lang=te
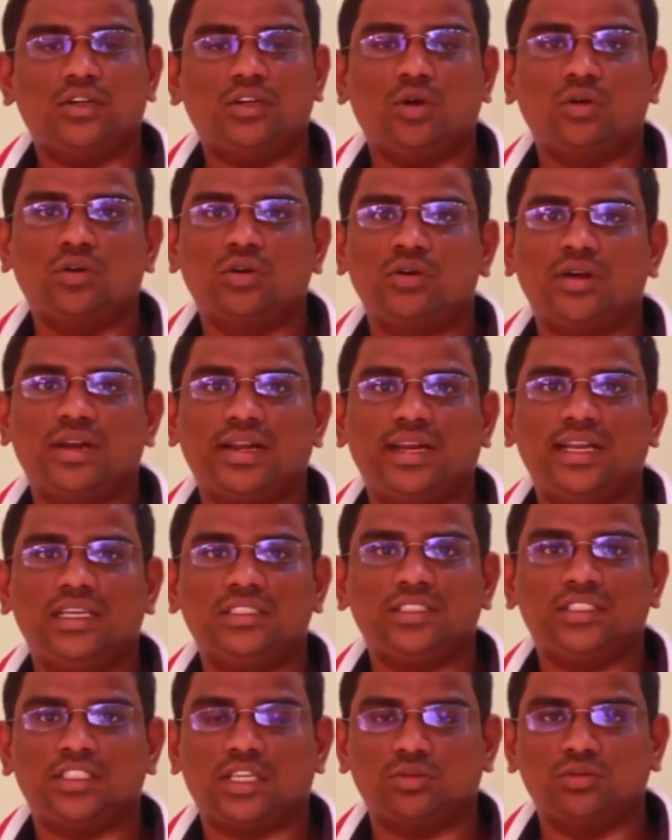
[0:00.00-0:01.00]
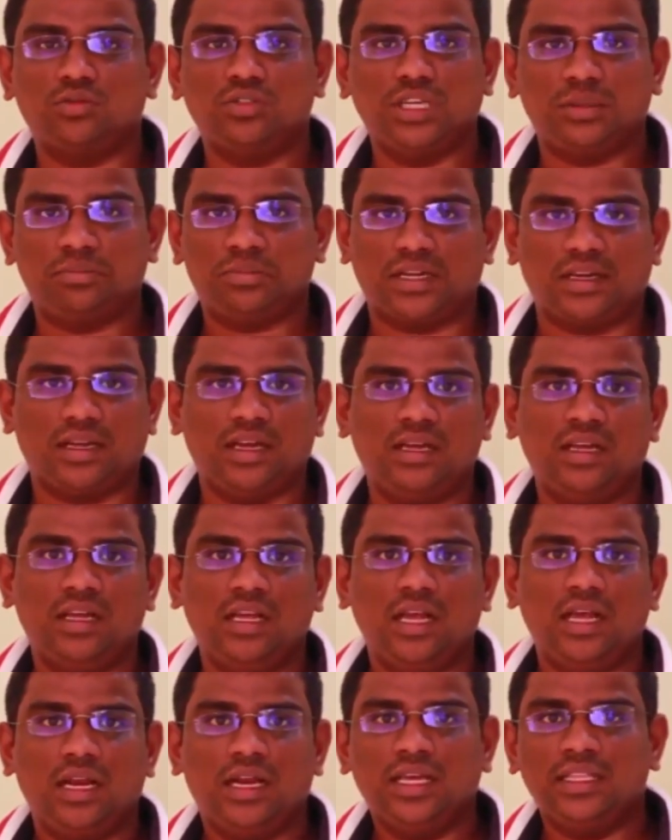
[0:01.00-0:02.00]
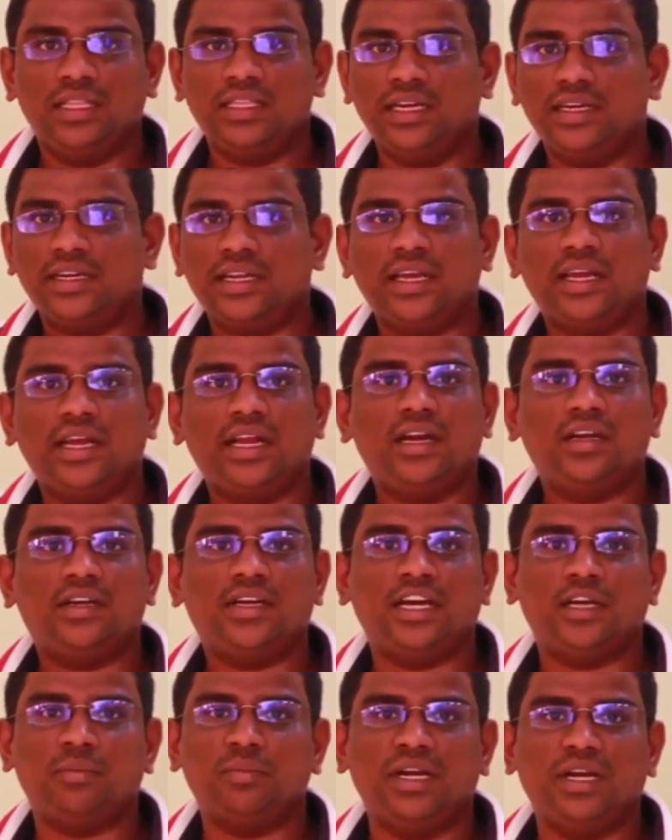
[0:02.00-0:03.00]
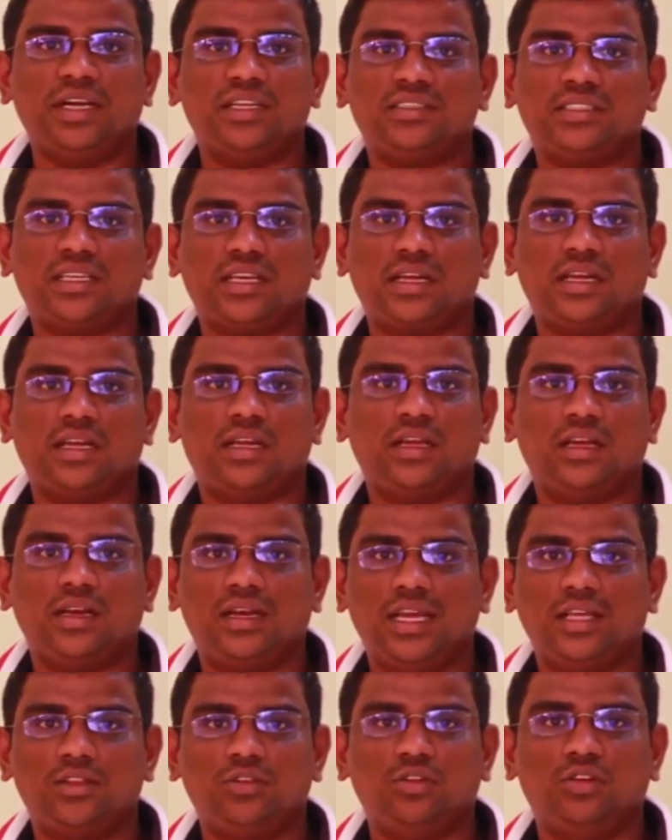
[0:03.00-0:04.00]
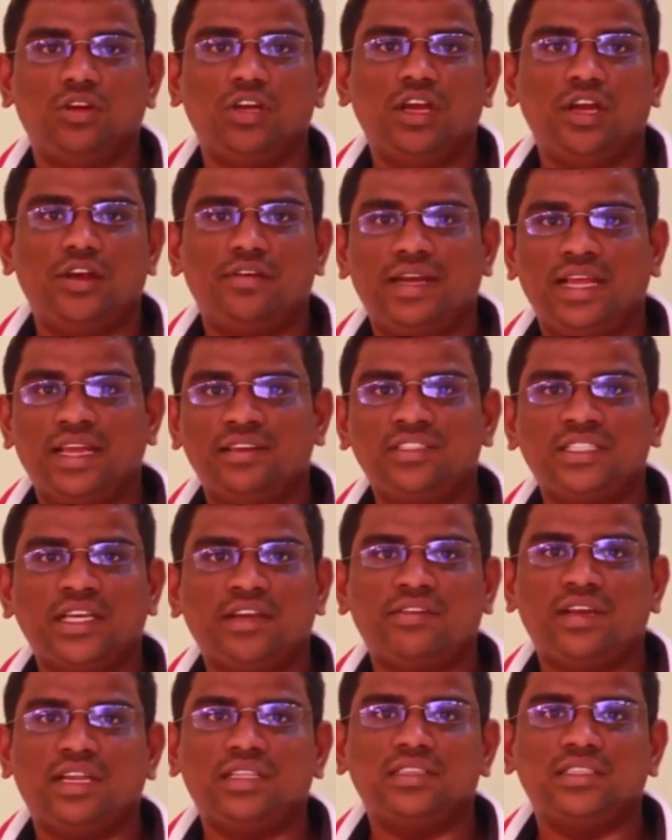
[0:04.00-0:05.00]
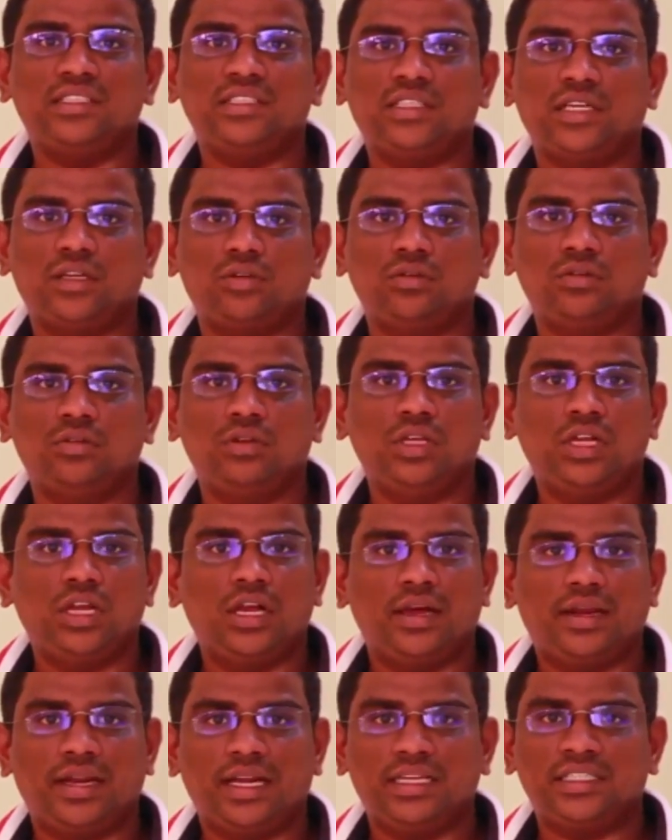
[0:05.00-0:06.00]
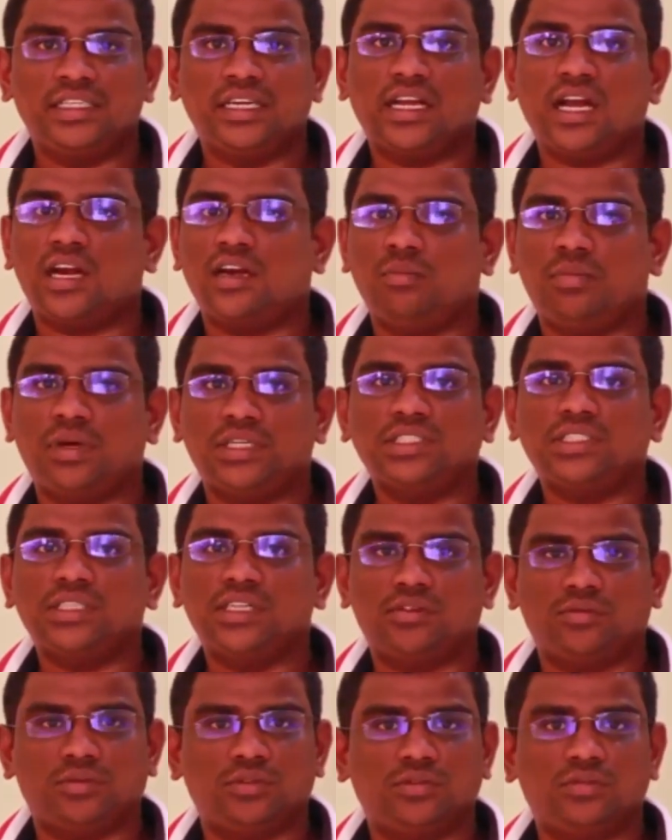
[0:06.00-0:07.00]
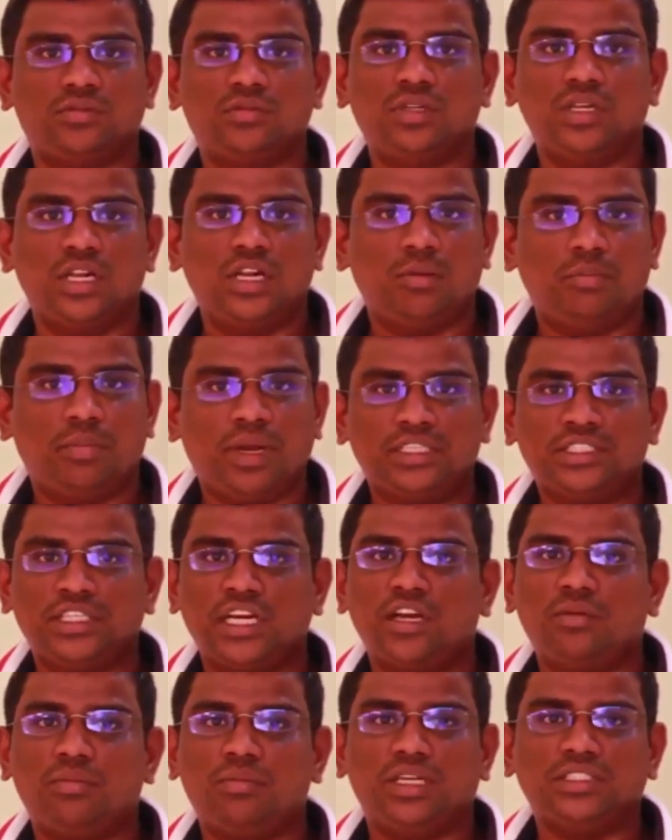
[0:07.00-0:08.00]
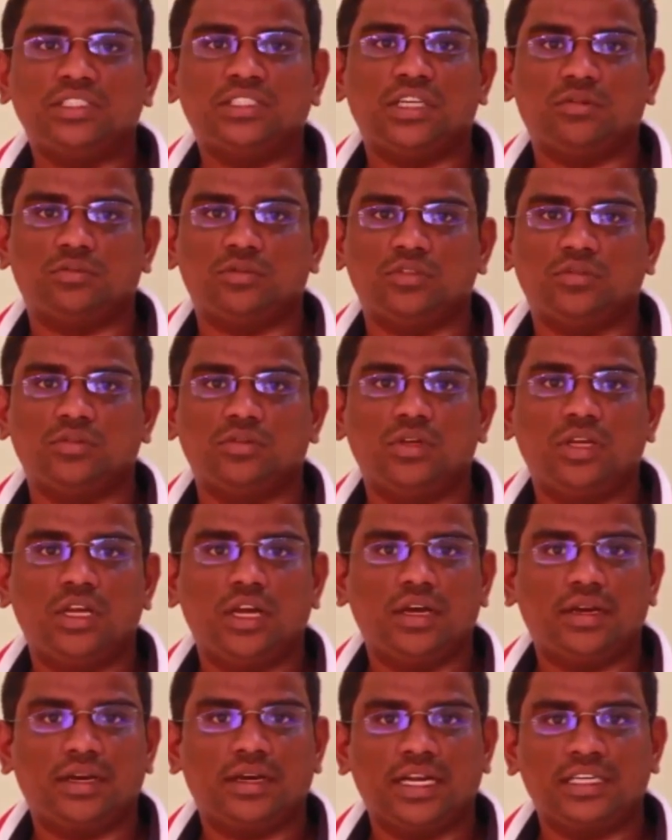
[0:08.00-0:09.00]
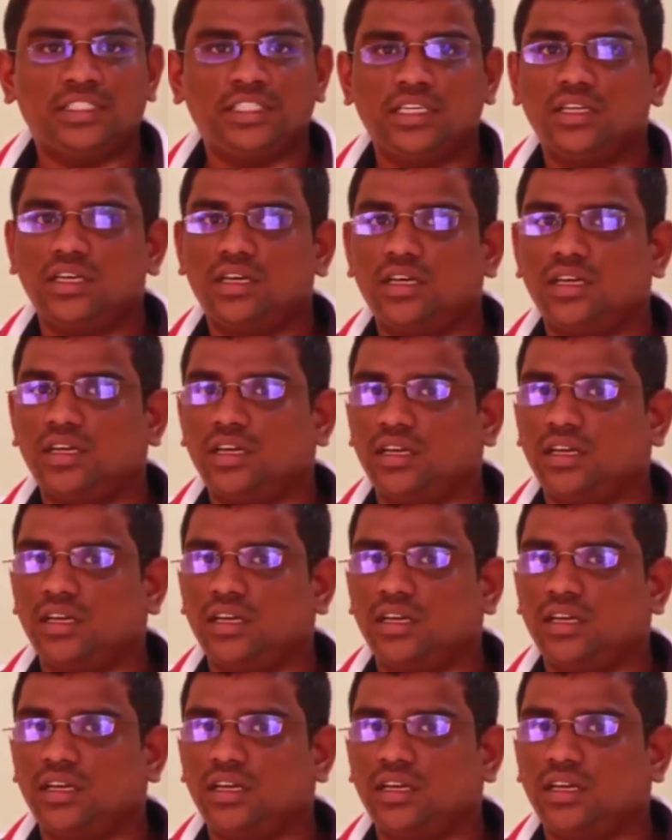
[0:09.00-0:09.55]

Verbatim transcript: డోర్ టు డోర్ వెళ్ళేసి చదువు చెప్తారా లేదంటే ట్రీట్మెంట్ ఇస్తారా లేదు వీళ్ళు ఏం సేవలు అందిస్తారు రేషన్ కార్డులు పంచడము పెన్షన్లు పంచడము రేషన్